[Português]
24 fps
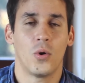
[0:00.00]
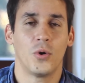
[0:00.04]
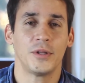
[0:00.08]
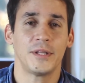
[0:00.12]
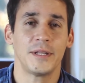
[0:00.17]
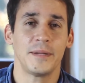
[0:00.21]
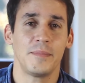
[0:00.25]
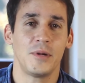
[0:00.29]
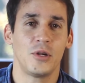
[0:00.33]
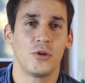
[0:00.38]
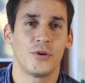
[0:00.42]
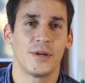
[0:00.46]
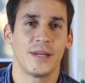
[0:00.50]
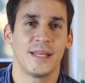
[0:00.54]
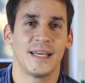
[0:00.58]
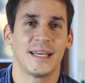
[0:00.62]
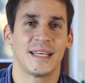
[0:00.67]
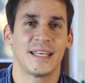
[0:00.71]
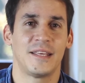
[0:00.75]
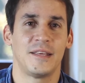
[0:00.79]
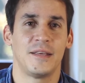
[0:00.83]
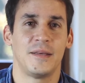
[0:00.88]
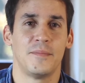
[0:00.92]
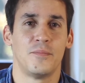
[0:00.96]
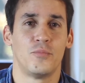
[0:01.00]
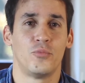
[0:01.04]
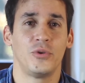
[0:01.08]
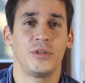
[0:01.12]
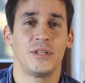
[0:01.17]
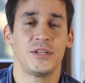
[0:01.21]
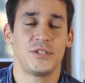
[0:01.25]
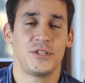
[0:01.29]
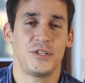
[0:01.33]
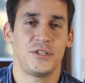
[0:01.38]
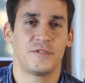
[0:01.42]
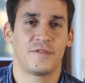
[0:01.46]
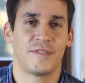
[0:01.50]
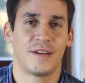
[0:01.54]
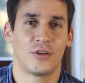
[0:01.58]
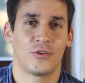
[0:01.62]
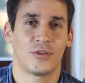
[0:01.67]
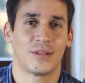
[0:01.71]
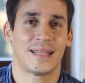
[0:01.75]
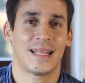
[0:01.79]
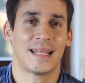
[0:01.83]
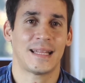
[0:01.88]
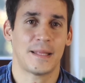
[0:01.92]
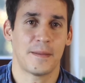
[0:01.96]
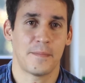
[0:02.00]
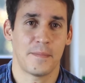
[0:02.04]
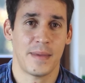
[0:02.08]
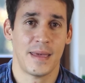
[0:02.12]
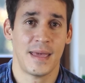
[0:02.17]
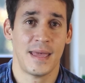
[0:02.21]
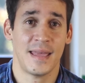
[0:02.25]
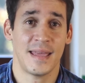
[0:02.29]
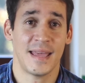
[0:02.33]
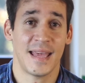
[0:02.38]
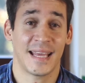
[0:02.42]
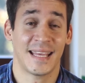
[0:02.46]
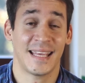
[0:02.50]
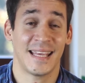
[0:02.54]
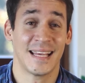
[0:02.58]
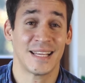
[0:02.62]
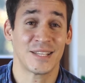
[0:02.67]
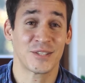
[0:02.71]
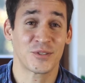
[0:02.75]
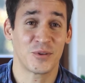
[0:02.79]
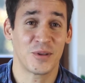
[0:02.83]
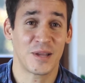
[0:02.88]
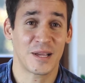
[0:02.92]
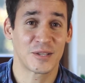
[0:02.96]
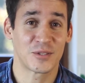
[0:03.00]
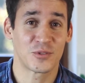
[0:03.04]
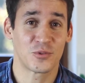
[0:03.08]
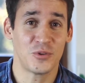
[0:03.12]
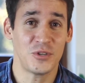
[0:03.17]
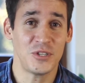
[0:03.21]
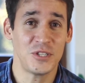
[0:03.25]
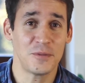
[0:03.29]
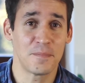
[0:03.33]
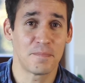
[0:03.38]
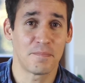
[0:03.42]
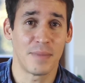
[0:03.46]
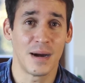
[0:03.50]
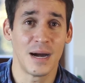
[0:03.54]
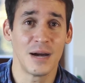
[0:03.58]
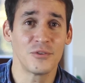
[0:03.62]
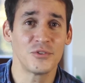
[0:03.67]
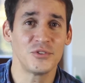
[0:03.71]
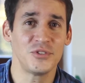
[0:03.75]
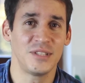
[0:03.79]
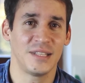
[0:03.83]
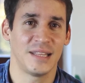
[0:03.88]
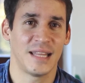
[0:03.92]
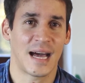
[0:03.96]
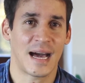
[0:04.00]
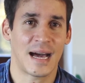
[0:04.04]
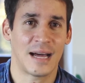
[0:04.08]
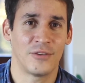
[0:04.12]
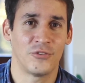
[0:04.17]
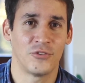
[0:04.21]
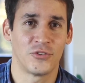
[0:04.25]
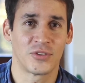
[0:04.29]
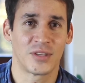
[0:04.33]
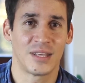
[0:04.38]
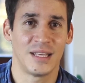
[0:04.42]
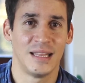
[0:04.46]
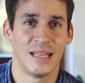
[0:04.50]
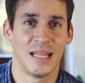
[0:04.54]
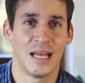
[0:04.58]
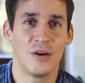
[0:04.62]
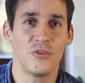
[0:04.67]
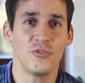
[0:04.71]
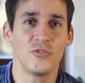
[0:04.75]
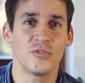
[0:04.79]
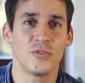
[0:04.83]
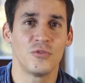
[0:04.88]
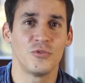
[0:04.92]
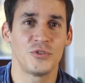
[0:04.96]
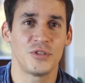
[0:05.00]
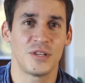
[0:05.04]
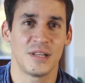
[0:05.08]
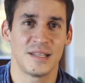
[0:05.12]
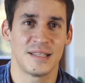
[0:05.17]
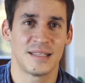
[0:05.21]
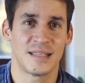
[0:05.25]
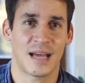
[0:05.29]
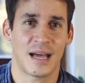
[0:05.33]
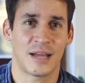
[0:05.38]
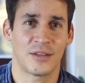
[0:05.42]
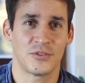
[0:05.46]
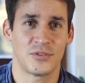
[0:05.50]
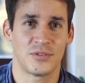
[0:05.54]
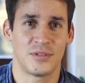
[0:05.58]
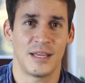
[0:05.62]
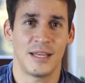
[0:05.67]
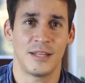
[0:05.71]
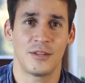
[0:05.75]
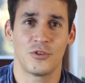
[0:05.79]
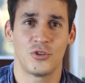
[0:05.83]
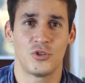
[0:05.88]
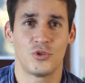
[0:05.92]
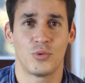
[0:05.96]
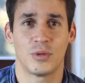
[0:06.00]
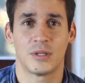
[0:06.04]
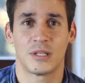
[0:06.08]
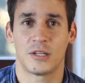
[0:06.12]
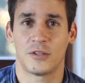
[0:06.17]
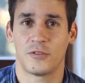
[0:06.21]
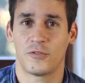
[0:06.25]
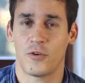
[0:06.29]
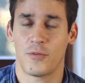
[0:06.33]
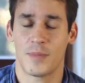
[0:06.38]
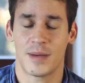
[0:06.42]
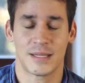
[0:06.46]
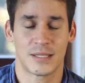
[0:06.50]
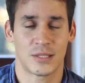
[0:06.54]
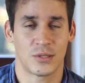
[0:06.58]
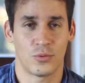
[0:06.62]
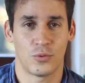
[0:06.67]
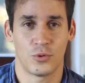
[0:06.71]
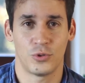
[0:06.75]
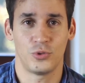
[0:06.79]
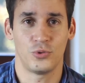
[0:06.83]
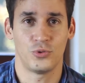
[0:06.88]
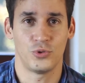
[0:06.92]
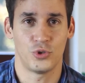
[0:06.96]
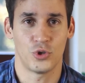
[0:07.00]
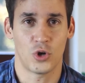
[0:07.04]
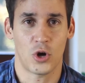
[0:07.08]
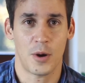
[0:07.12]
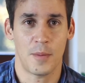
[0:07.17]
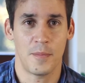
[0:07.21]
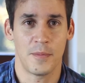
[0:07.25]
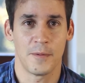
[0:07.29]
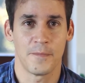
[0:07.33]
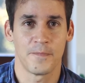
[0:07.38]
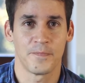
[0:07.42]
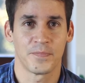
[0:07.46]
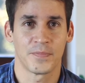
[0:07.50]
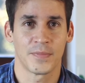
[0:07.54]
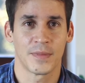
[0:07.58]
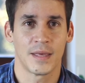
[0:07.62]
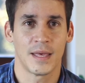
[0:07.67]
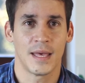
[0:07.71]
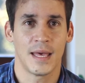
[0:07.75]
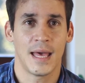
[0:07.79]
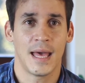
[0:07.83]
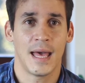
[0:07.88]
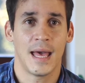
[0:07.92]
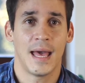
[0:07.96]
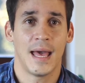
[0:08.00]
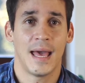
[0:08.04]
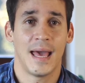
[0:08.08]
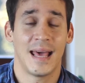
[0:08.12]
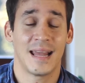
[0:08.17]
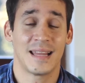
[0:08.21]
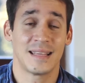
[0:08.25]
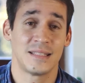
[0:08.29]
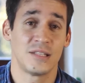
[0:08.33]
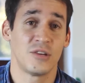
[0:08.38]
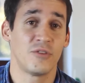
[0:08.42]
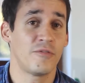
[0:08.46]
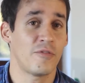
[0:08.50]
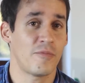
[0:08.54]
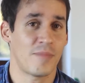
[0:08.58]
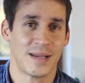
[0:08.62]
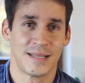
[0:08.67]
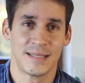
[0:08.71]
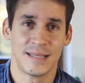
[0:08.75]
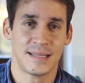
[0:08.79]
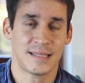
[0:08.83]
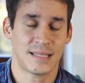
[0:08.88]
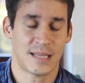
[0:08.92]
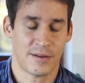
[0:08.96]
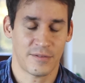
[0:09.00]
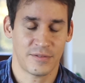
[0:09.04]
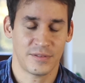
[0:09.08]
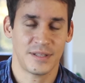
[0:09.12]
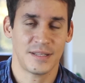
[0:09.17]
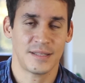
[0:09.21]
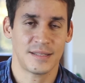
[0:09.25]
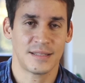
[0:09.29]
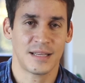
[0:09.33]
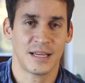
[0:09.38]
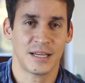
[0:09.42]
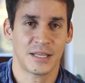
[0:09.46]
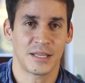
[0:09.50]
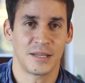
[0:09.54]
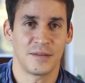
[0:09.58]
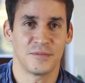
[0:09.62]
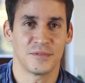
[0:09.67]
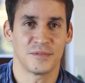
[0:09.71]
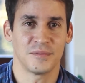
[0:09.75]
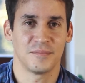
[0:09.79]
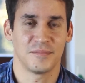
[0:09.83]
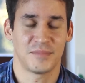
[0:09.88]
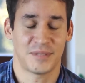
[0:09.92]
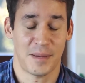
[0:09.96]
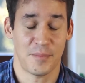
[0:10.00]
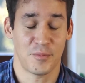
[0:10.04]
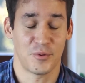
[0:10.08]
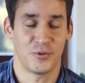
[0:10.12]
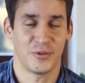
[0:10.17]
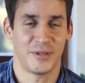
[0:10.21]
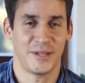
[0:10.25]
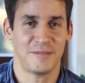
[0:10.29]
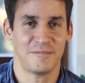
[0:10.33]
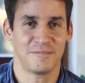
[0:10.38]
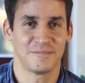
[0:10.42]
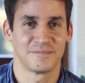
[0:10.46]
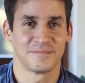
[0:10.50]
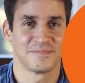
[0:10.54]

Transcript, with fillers: Outra melhoria que muita gente vai notar também é que as conexões de bancos de dados que não são utilizados dentro de uma transformação ou de um job, elas não vão mais ser salvas nesses arquivos. Isso é bom, né?